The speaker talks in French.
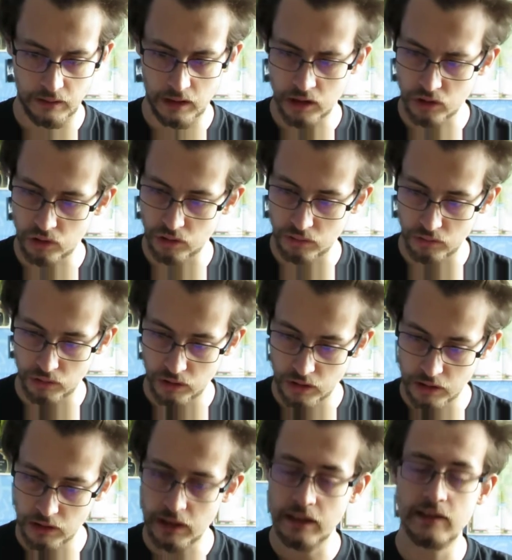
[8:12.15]
Ah,
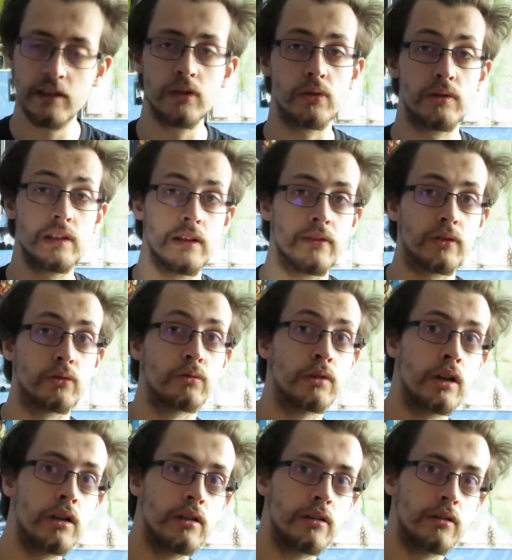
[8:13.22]
il existe aussi la version
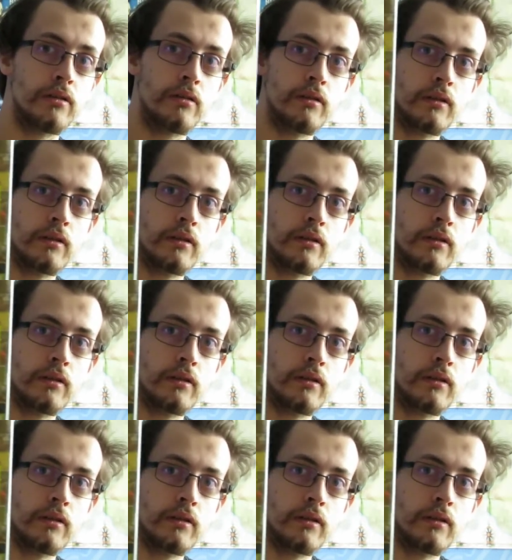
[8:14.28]
Gold.